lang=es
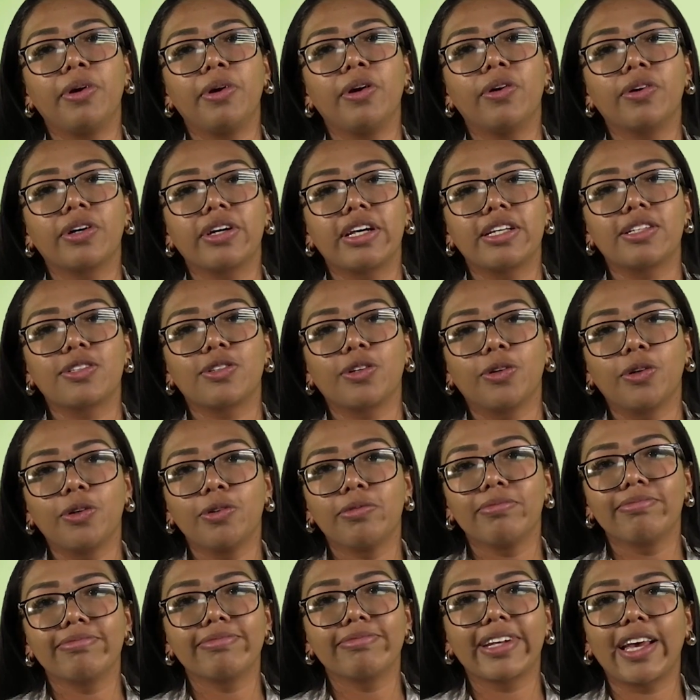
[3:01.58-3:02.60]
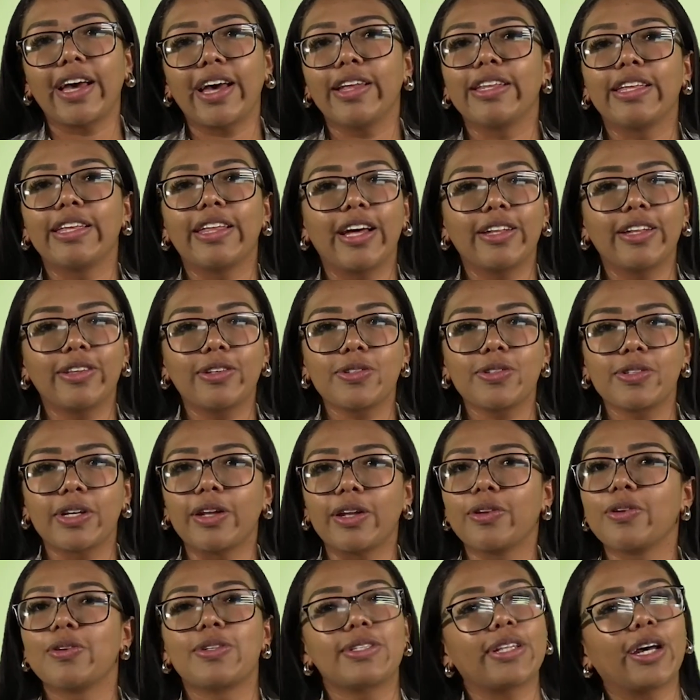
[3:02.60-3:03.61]
veo que son candidatos
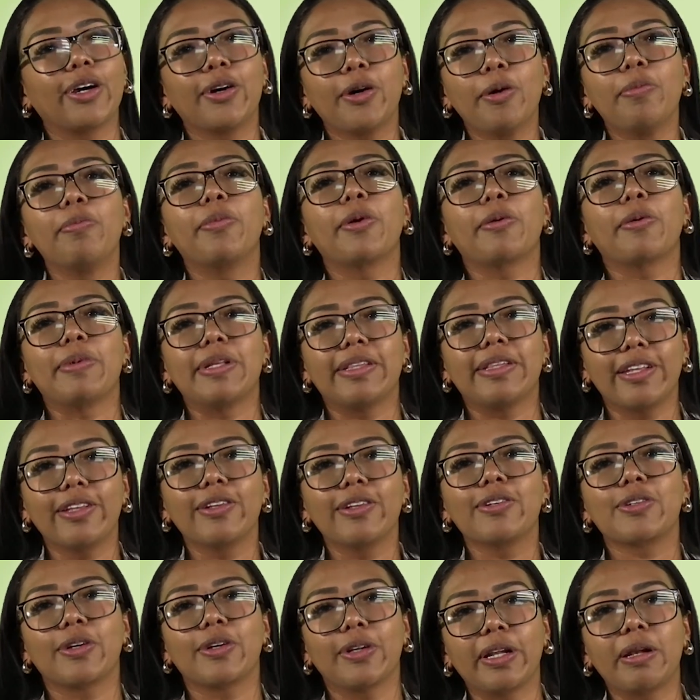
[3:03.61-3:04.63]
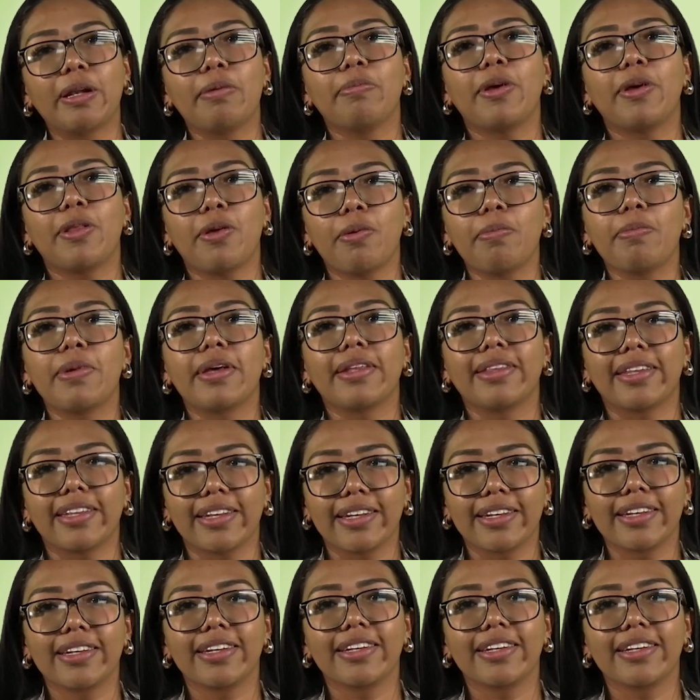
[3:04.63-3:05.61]
que no están comprometidos con el medio ambiente.